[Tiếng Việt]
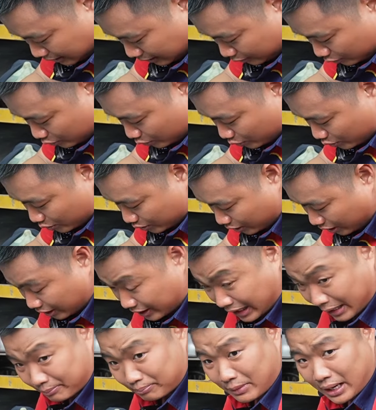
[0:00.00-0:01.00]
À, luôn luôn có
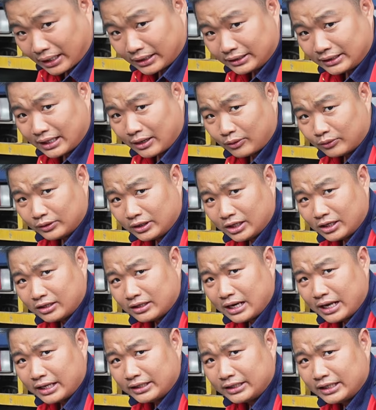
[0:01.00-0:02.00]
cặn bẩn dầu
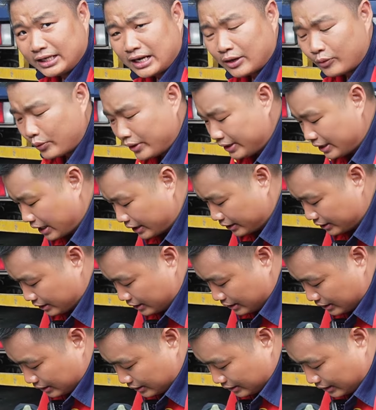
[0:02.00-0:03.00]
dơ, đây chính là nguyên nhân
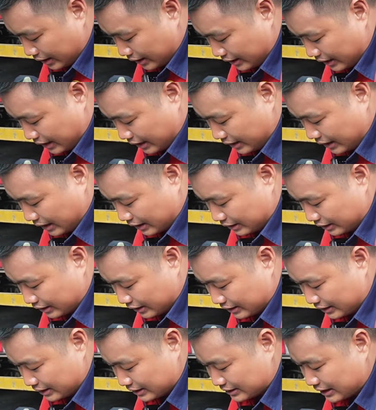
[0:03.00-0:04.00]
dẫn đến là những
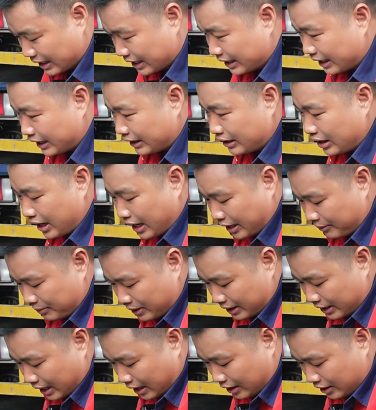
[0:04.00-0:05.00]
cái chiếc xe này nó hay
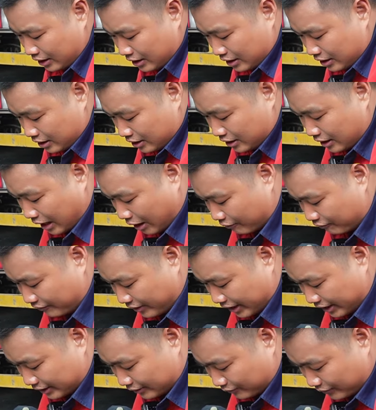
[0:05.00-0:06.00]
bị hư hỏng
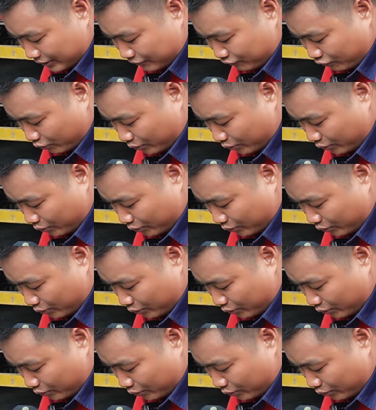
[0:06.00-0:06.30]
về hệ thống kim